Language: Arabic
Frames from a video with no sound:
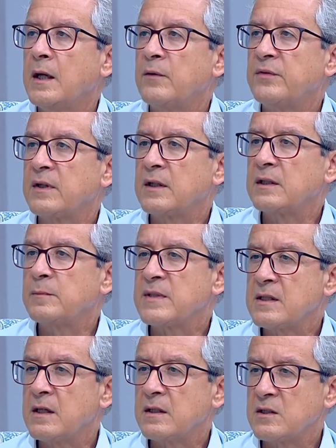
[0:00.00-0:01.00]
فرقة
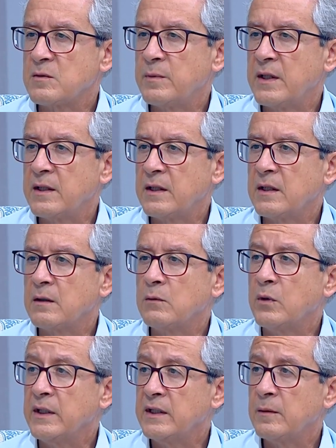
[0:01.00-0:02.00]
مسار إجباري
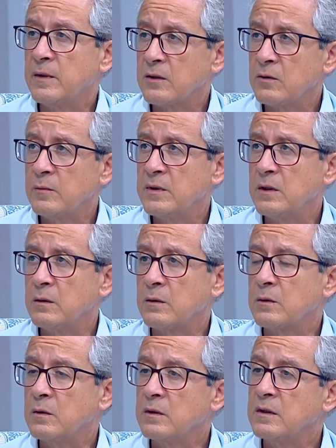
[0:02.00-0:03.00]
وعندنا برضه من
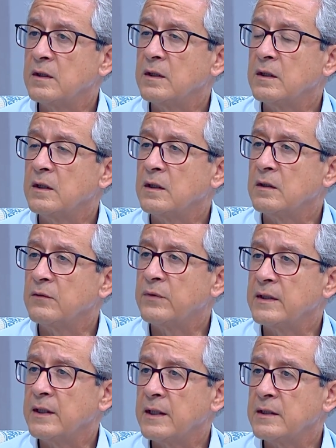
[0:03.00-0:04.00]
الأردن آه،
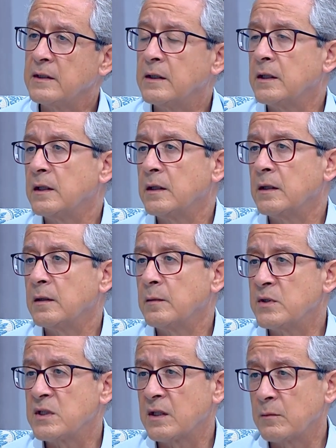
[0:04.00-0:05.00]
الفنان آه،
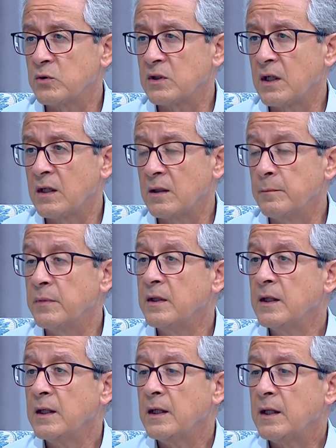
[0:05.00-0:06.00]
بشر أبو طالب
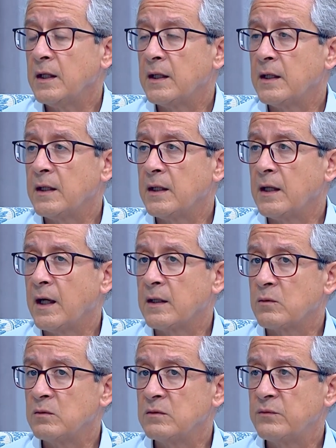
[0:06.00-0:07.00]
نعم. آه،
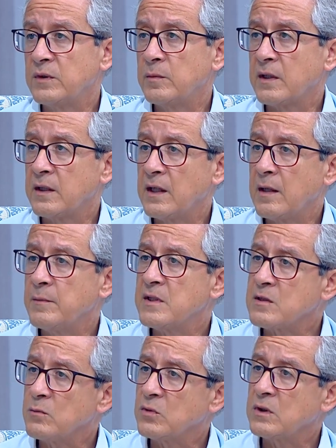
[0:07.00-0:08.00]
حيكون في
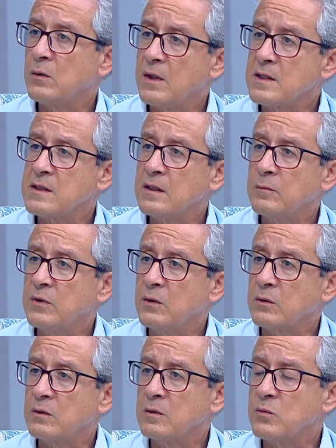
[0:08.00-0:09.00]
برنامج متواصل
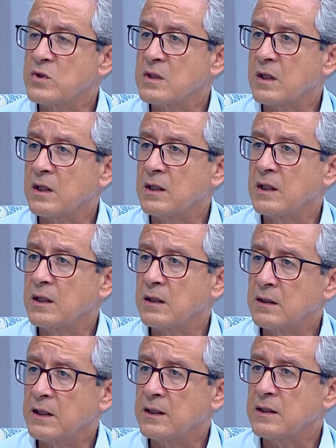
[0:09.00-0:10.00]
بالعروض الموسيقية
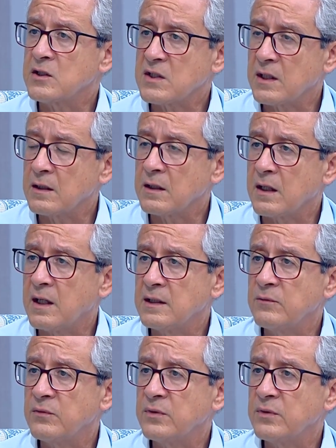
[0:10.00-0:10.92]
يعني الشهر القادم